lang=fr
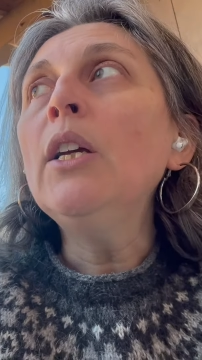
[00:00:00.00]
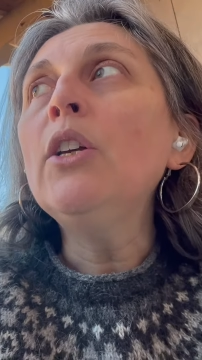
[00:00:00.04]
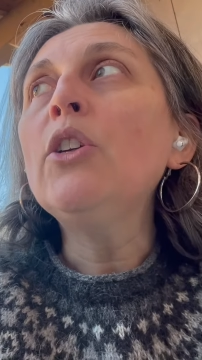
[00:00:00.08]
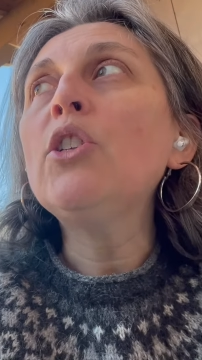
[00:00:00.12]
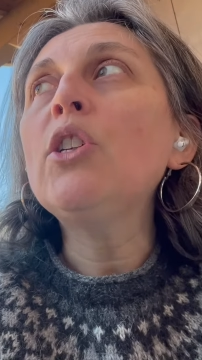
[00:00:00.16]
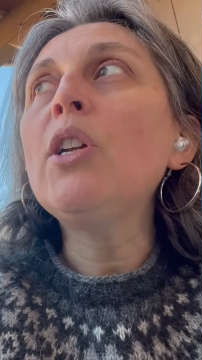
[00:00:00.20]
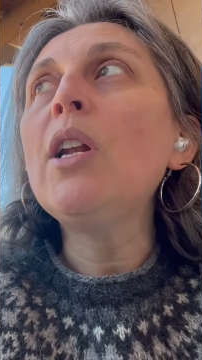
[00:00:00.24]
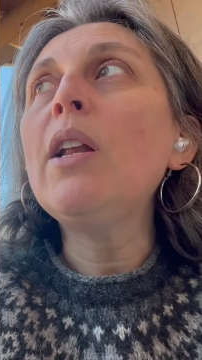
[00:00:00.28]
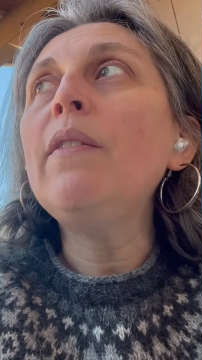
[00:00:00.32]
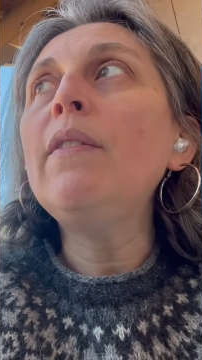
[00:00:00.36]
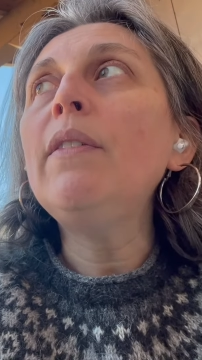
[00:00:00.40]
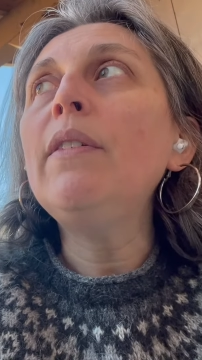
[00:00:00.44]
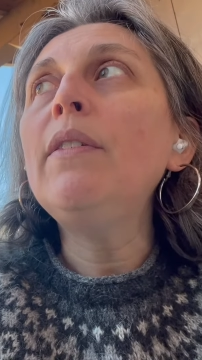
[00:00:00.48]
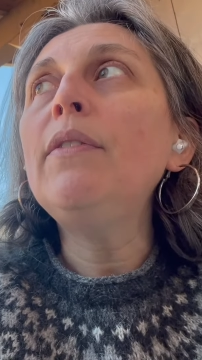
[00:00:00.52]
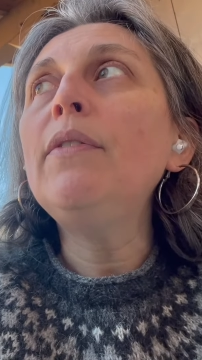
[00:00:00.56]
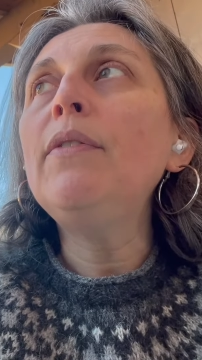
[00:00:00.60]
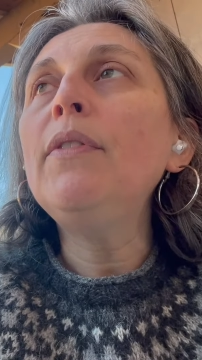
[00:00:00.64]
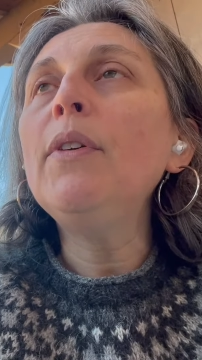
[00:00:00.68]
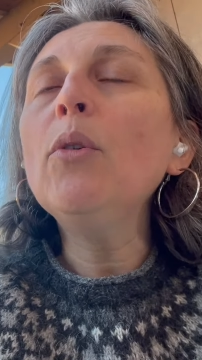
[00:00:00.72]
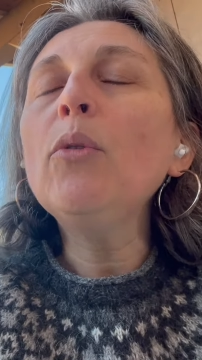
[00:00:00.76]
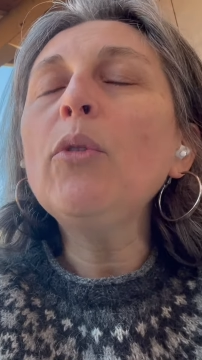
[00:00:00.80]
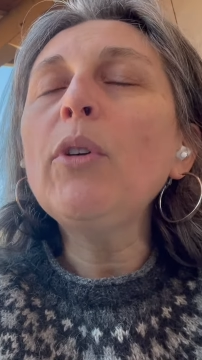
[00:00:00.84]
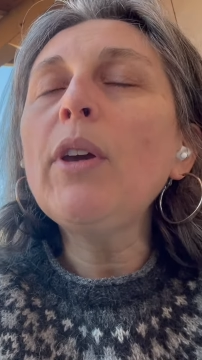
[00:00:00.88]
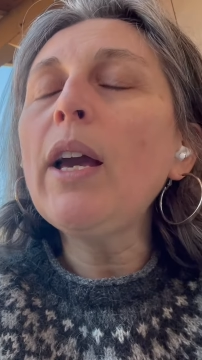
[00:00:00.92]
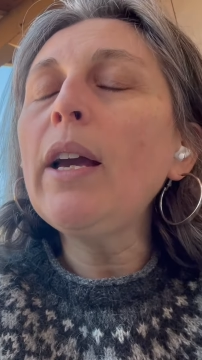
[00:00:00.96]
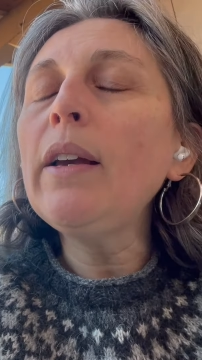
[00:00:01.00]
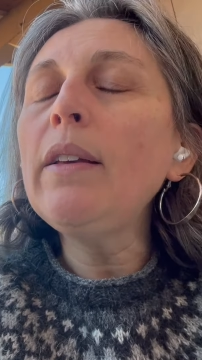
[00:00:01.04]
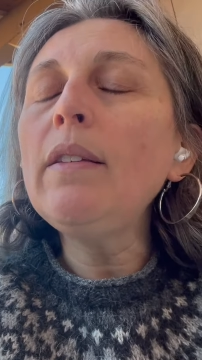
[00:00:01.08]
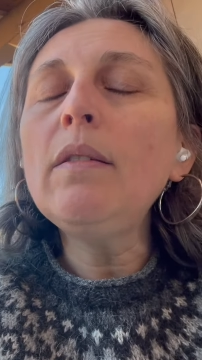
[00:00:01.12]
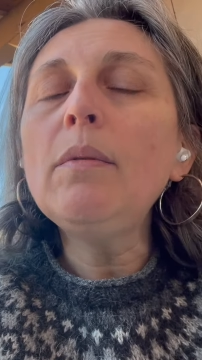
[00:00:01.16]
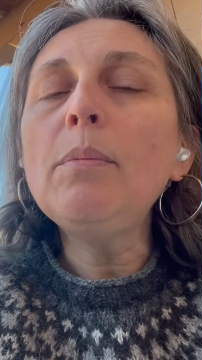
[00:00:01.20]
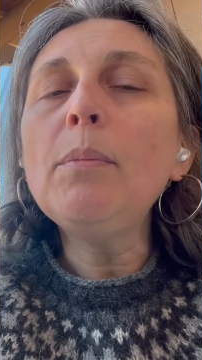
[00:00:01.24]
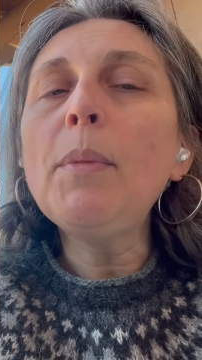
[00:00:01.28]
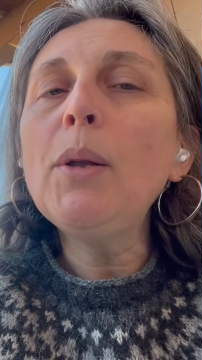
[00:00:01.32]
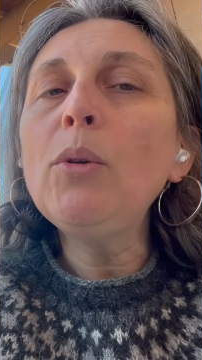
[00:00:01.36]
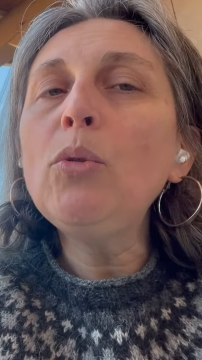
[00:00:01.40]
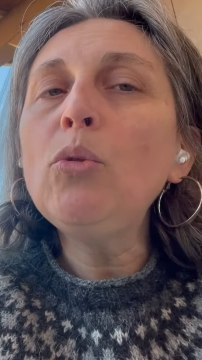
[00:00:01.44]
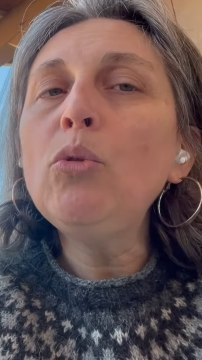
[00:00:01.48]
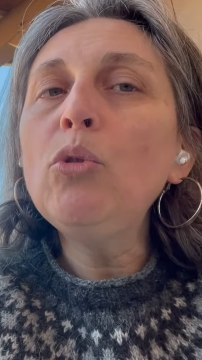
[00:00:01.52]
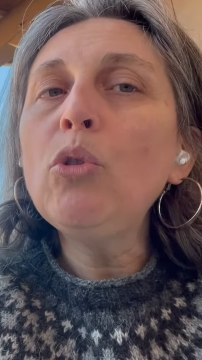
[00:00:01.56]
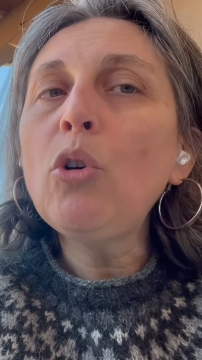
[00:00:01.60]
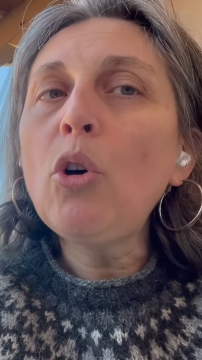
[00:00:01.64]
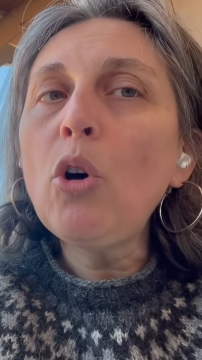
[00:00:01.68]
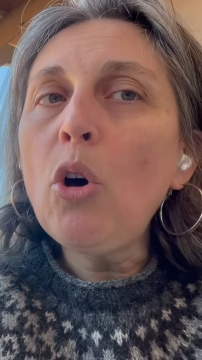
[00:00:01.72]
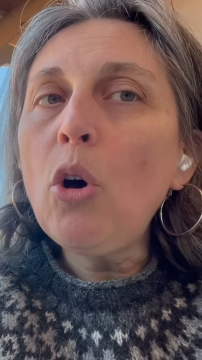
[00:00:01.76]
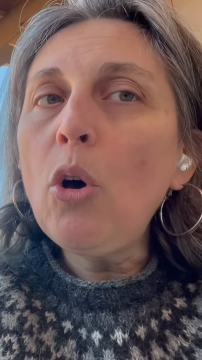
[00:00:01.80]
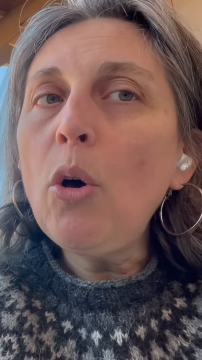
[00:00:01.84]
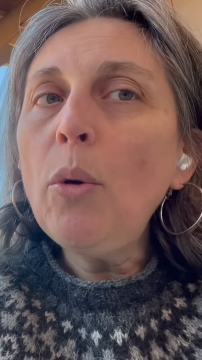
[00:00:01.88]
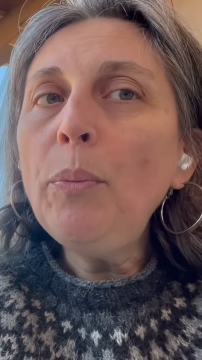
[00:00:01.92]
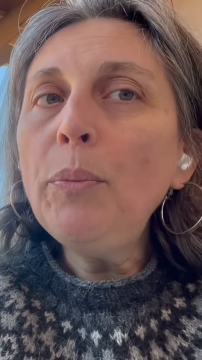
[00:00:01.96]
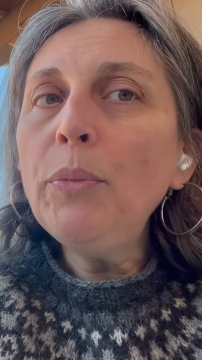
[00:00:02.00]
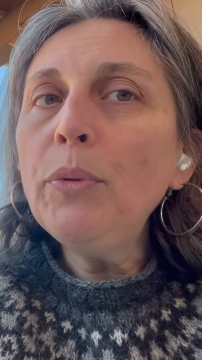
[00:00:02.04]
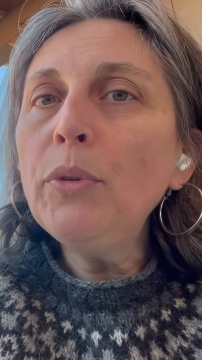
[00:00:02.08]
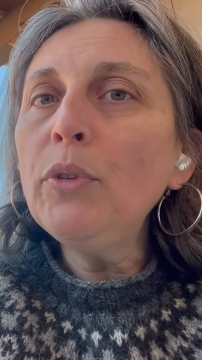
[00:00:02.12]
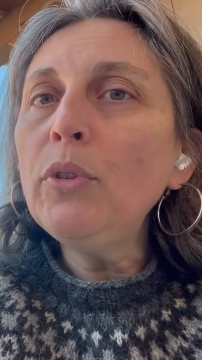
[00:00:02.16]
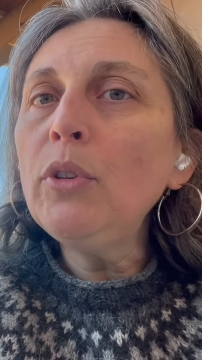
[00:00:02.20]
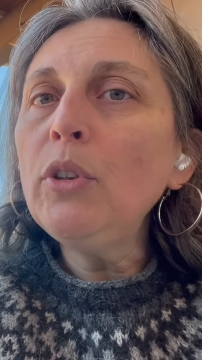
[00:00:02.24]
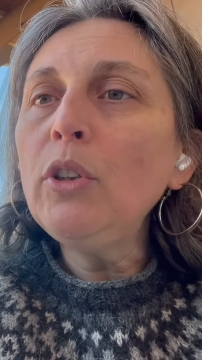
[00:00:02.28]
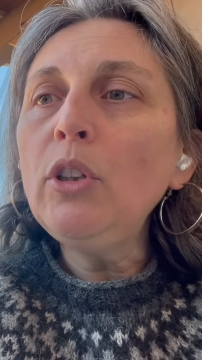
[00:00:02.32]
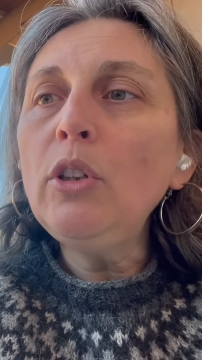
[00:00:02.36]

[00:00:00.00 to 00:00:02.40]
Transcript: Je l'avais fait en charisma de Drops.